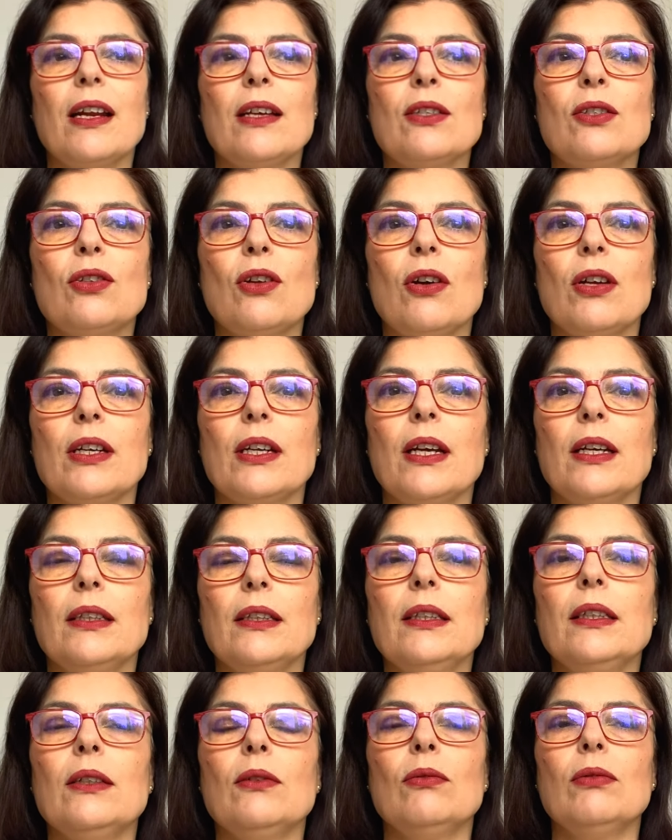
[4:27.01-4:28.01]
la storia
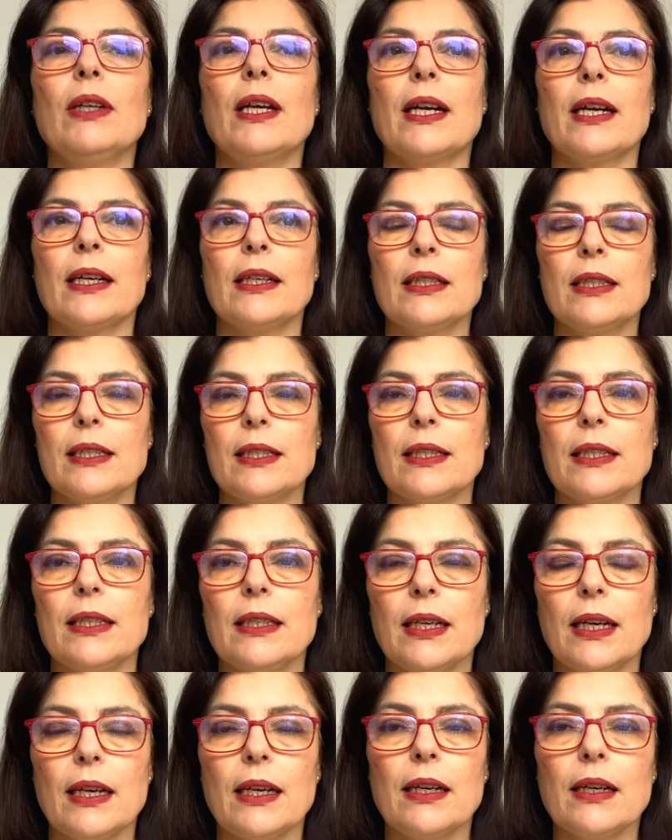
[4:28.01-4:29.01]
di una
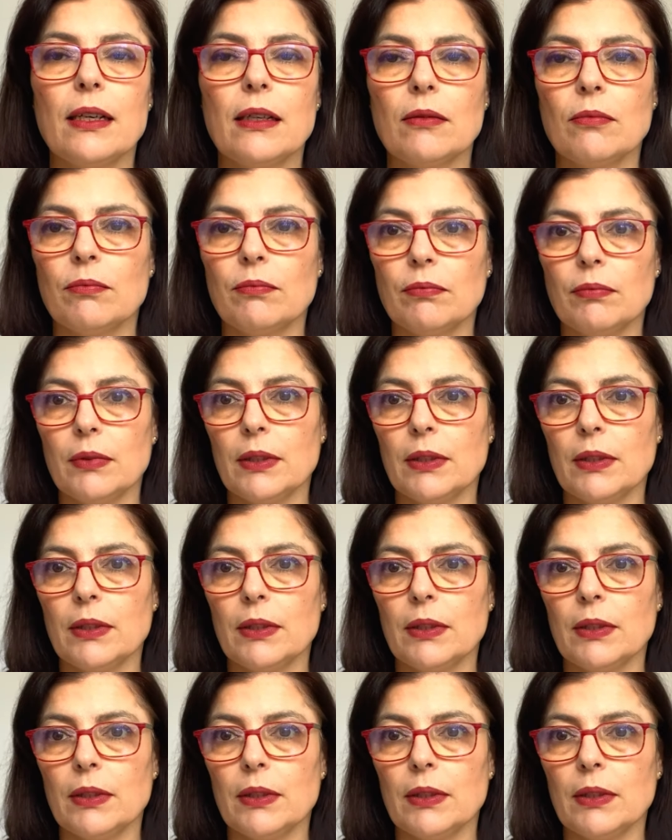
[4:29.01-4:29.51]
ragazzina, mh,